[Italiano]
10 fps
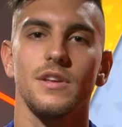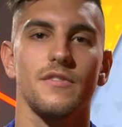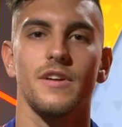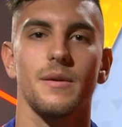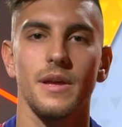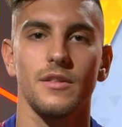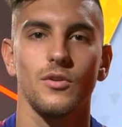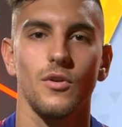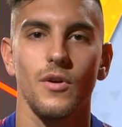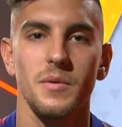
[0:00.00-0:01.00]
di
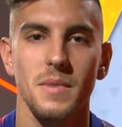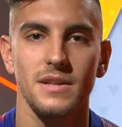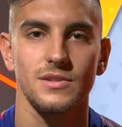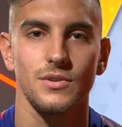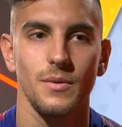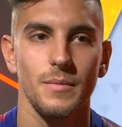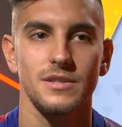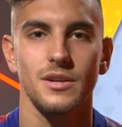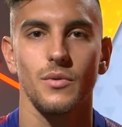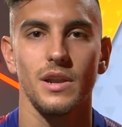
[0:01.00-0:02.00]
riferimento in mezzo, in
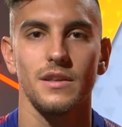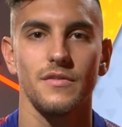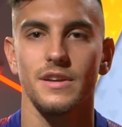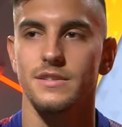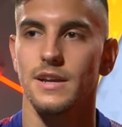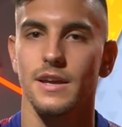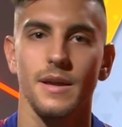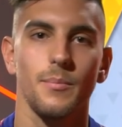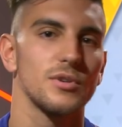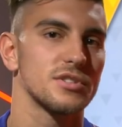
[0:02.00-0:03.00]
mezzo a quella difesa che,
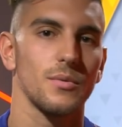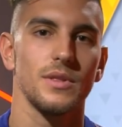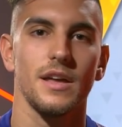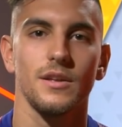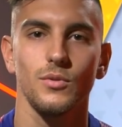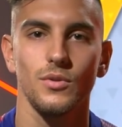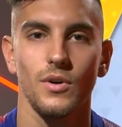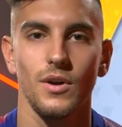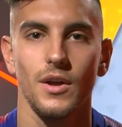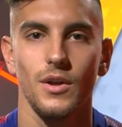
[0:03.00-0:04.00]
che possa guidare
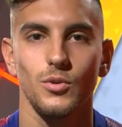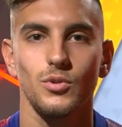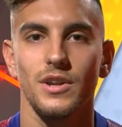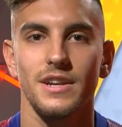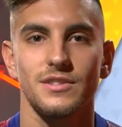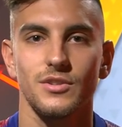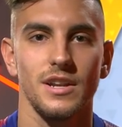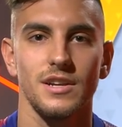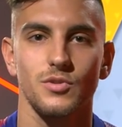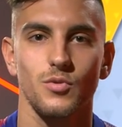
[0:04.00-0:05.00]
tutto, tutto il resto della